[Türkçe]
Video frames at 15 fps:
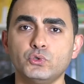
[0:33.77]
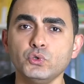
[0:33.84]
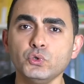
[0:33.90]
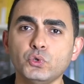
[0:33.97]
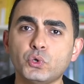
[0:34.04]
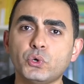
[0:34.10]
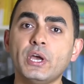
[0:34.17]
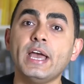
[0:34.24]

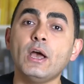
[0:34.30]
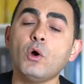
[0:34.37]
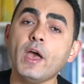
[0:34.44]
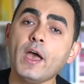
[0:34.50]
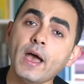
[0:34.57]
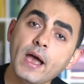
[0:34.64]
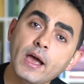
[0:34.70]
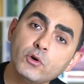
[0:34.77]
Çünkü
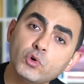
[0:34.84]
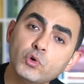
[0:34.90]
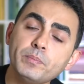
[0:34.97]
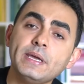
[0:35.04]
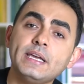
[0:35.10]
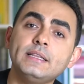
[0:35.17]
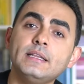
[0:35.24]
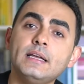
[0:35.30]
eğer o
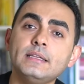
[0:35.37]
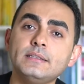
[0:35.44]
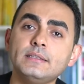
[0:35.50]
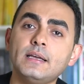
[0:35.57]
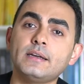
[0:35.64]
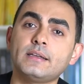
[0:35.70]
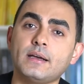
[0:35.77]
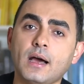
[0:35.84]

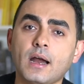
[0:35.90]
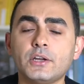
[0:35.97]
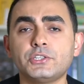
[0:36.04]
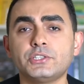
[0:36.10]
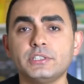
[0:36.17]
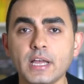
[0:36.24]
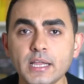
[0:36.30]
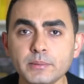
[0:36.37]
beklentiler
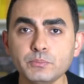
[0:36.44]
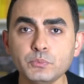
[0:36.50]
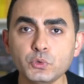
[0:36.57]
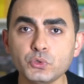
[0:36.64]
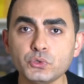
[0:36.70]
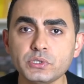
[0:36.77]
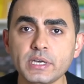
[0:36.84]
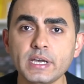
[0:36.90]

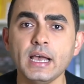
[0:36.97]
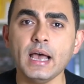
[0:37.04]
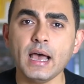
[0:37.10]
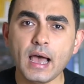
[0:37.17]
karşılanmıyorsa